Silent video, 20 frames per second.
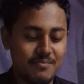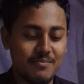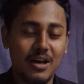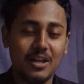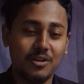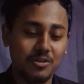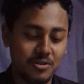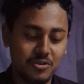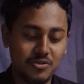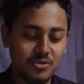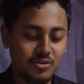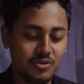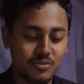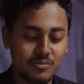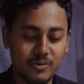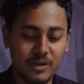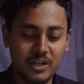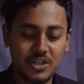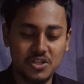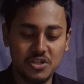ভালো কিছু
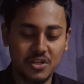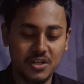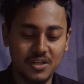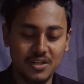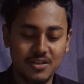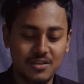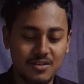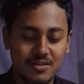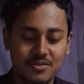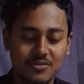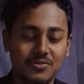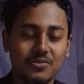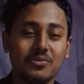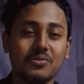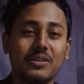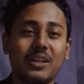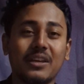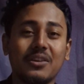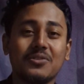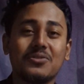করবো একসাথে সো
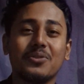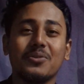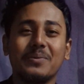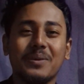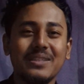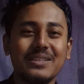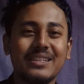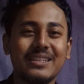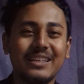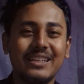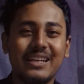থ্যাংক ইউ সো মাচ